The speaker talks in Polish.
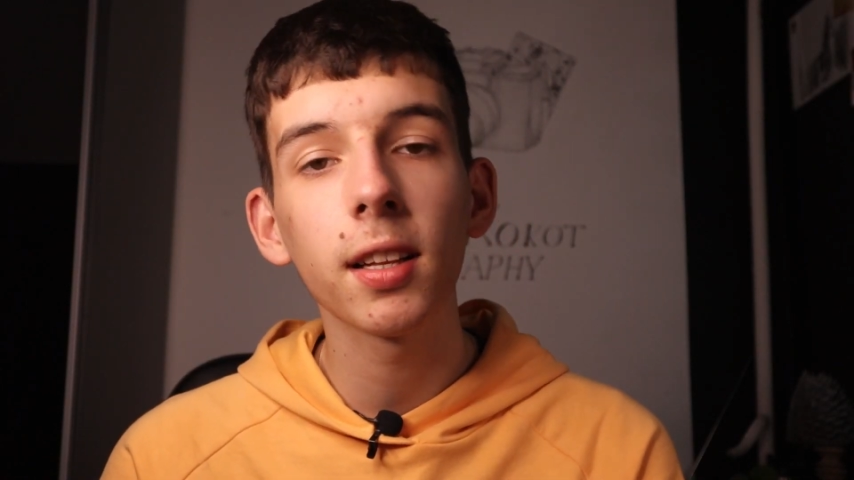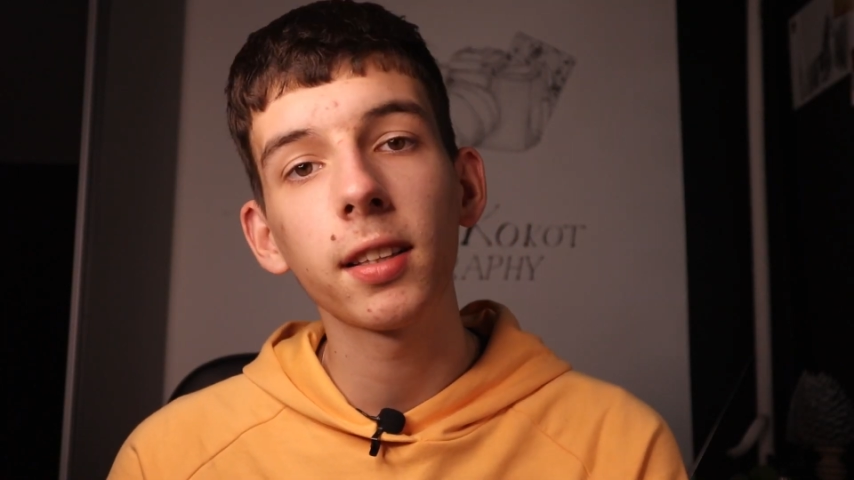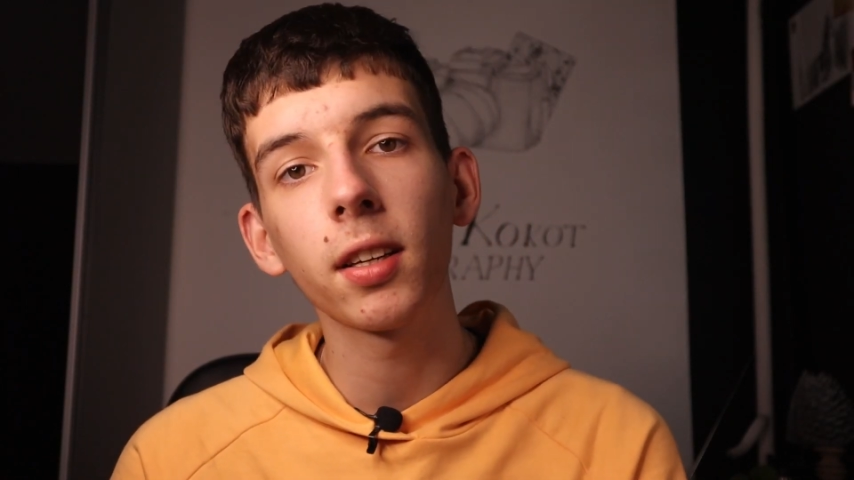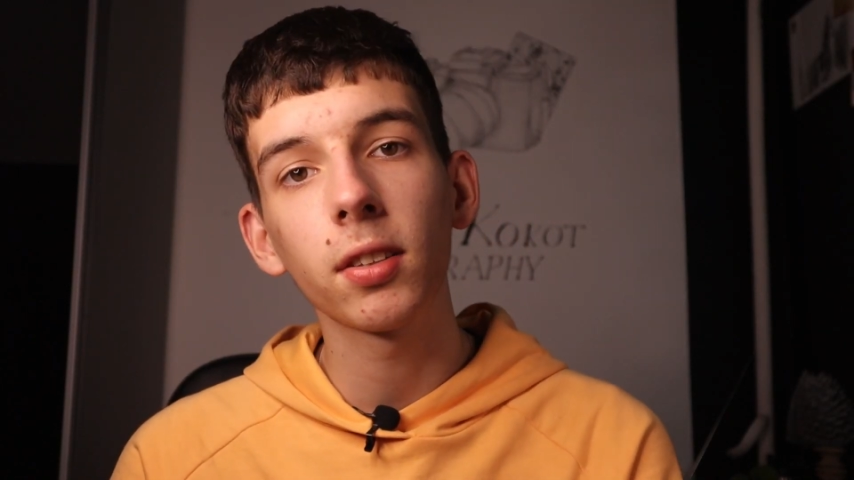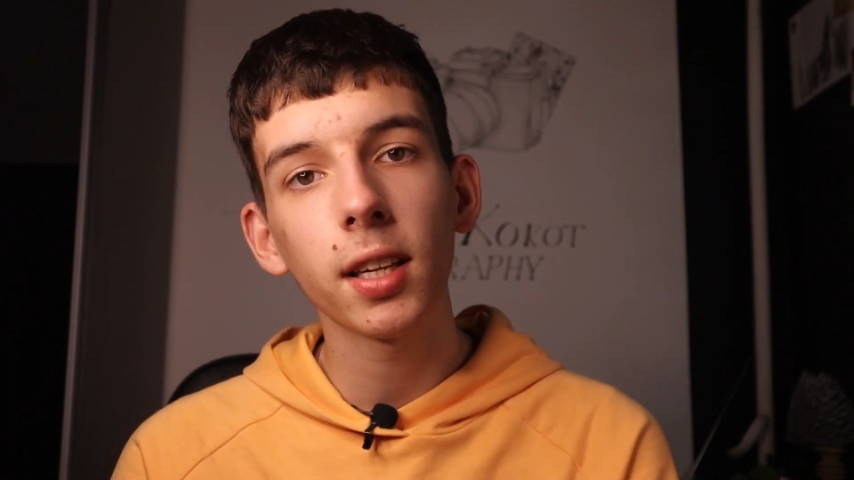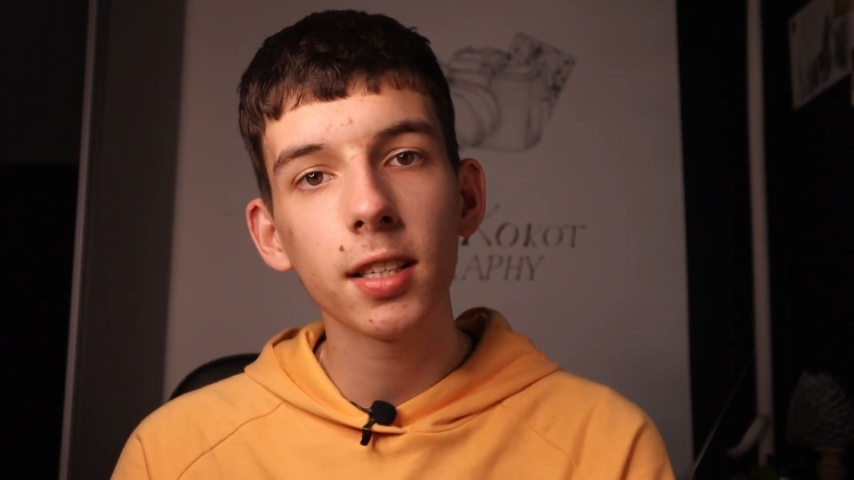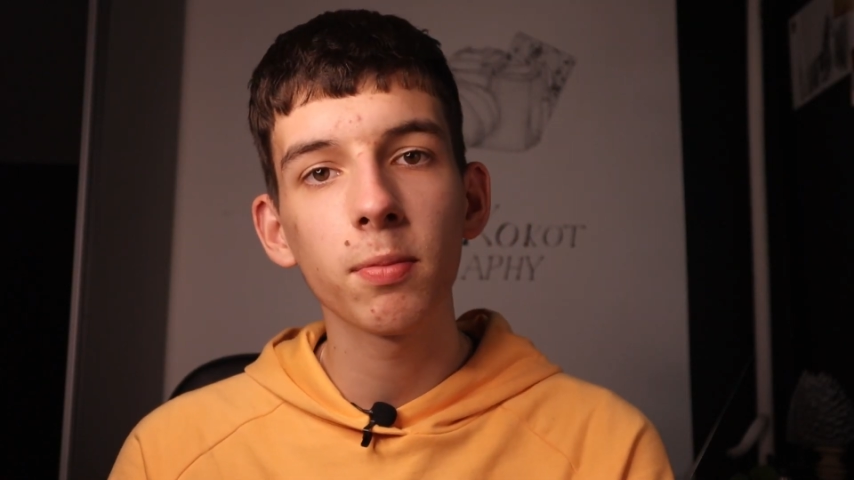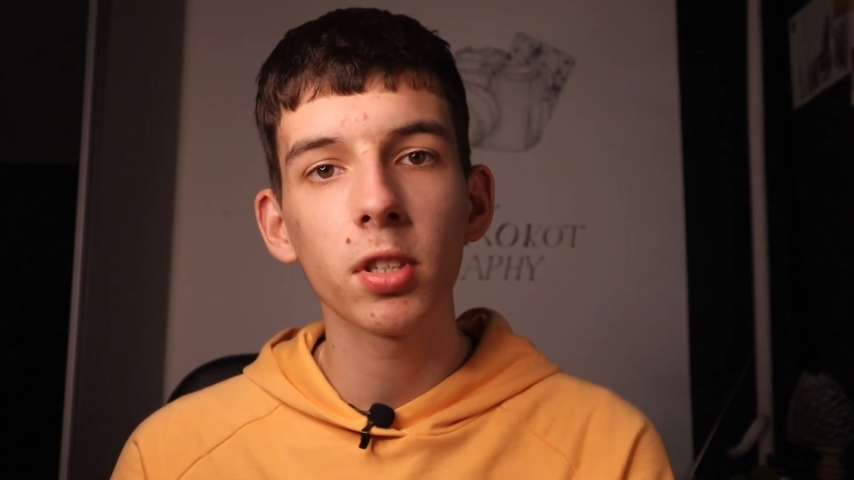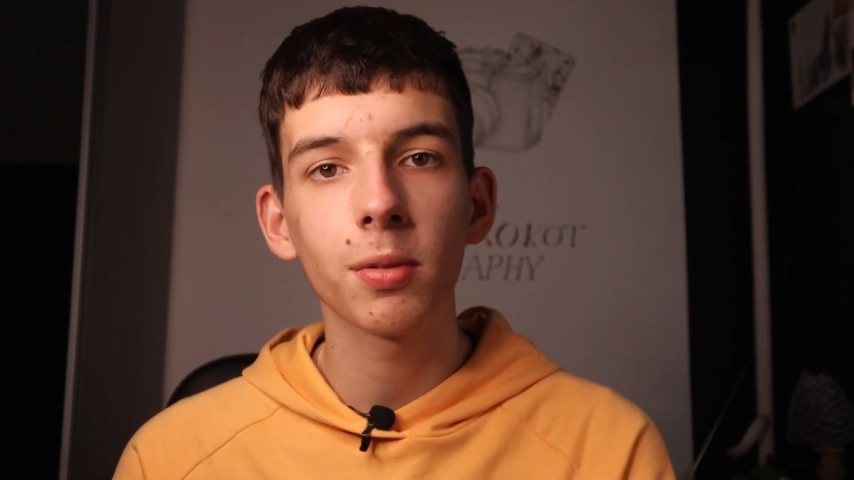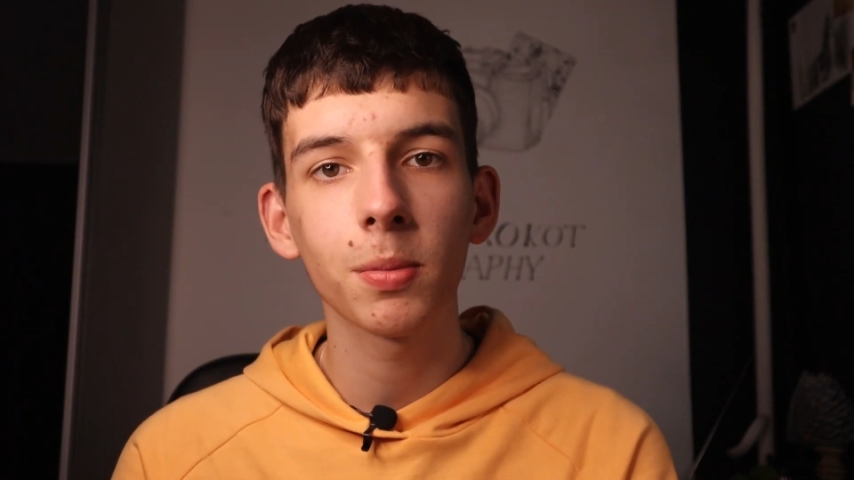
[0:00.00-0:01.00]
dlatego
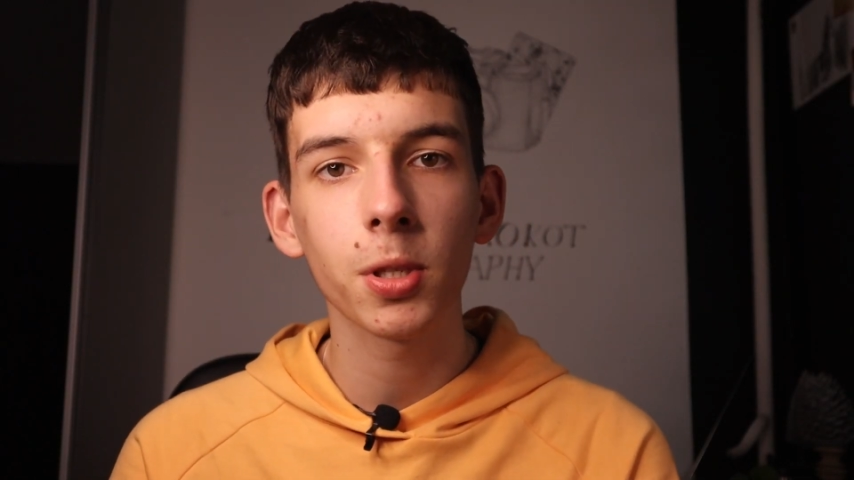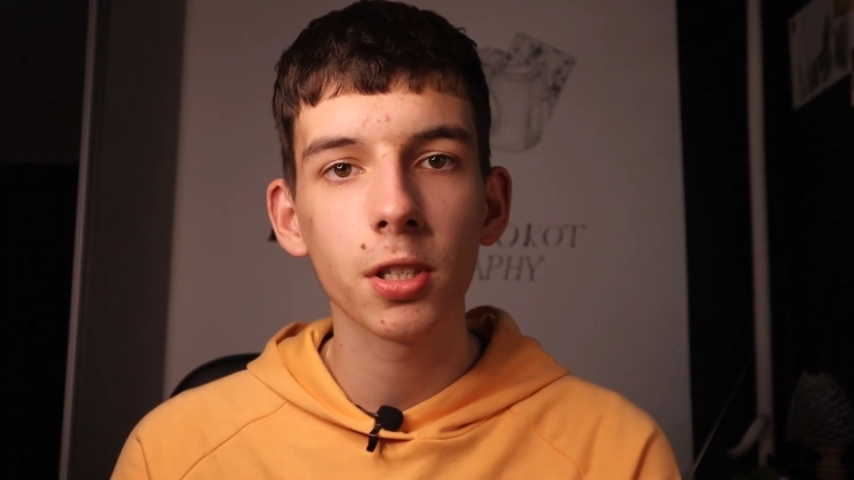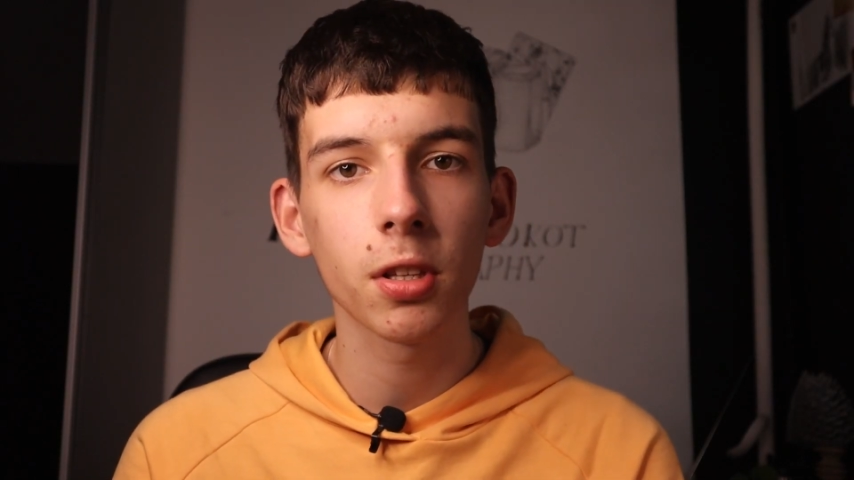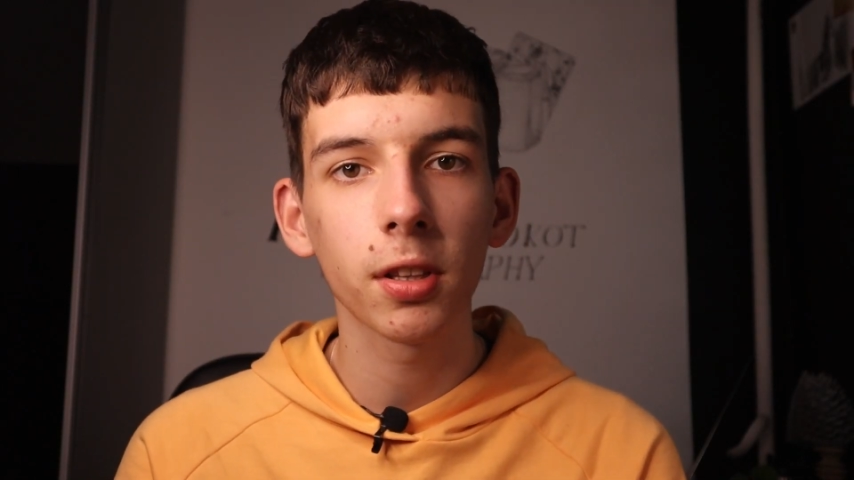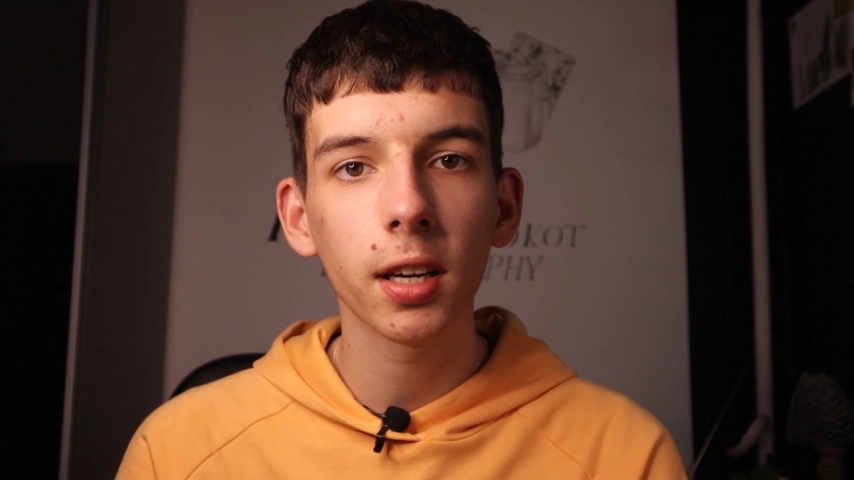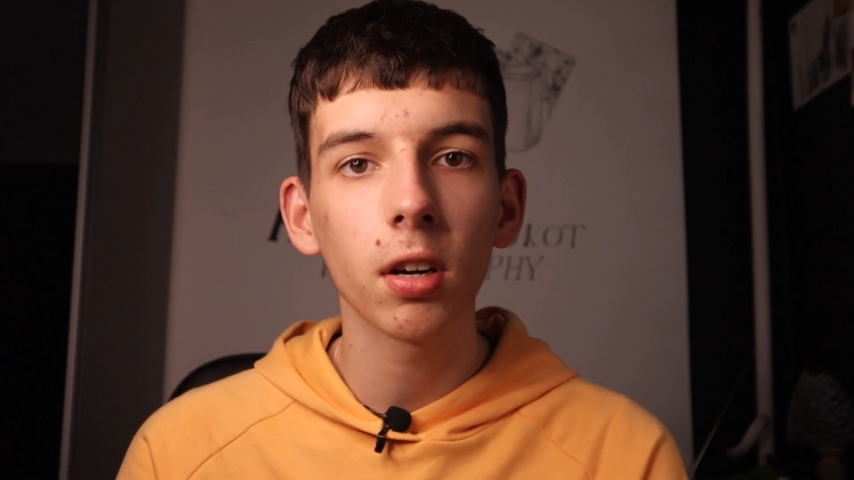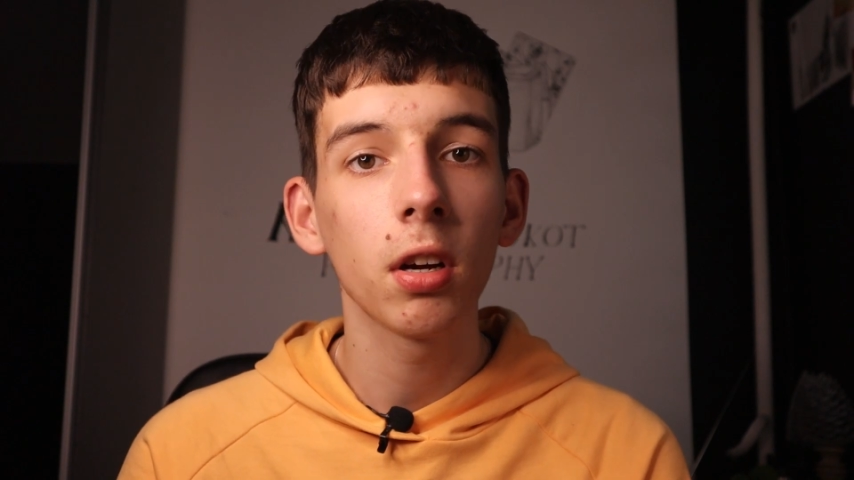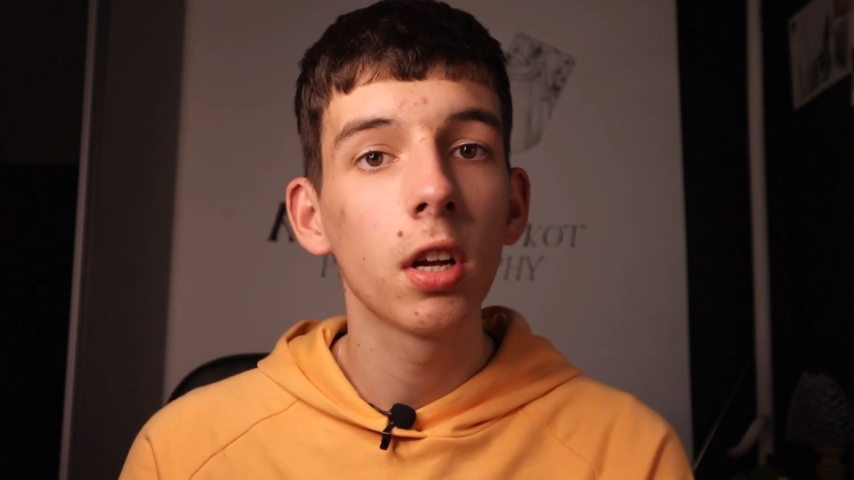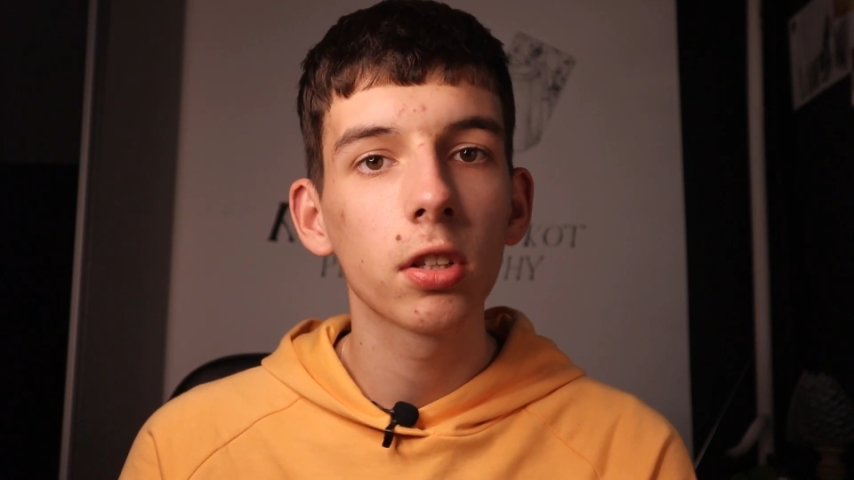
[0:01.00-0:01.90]
teraz możemy przejść do tego,